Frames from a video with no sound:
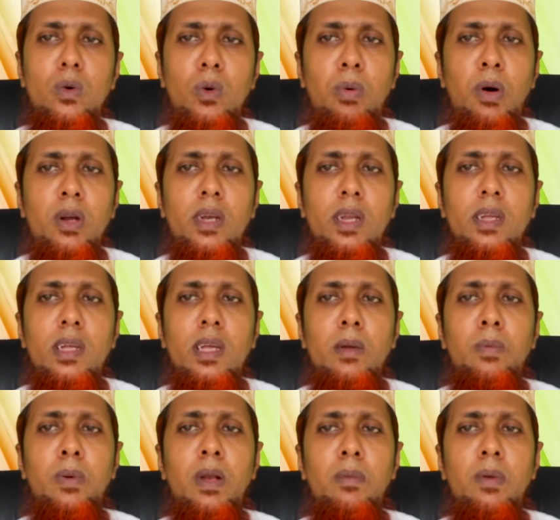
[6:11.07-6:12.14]
উভয়টাই
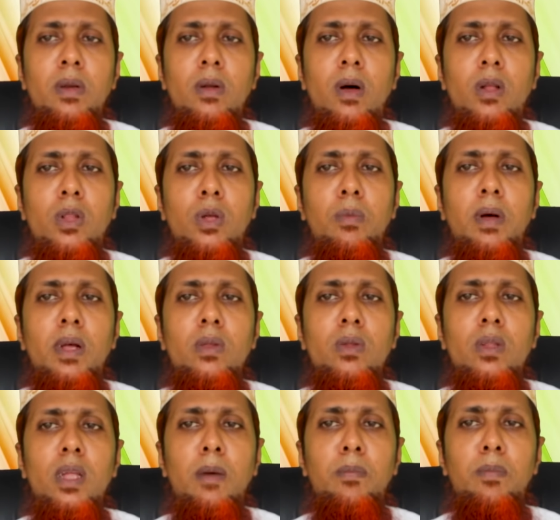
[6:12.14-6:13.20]
খেয়ে ফেলবেন অথবা যদি